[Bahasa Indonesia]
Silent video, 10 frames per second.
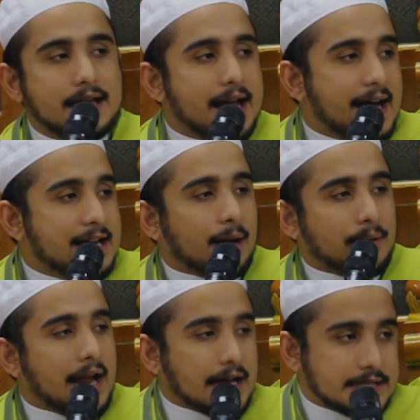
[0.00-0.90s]
Ada yang
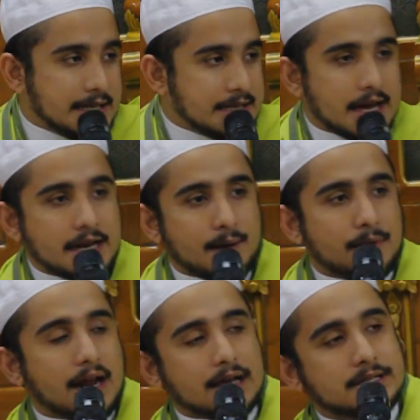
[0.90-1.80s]
bilang ke sini, ada yang
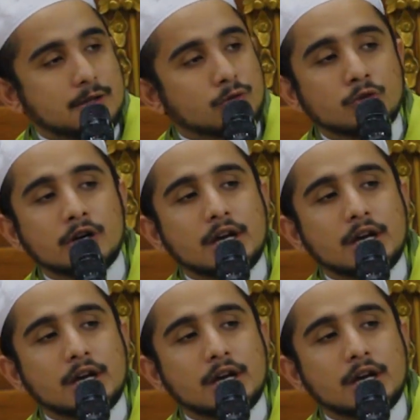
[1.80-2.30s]
bilang ke situ.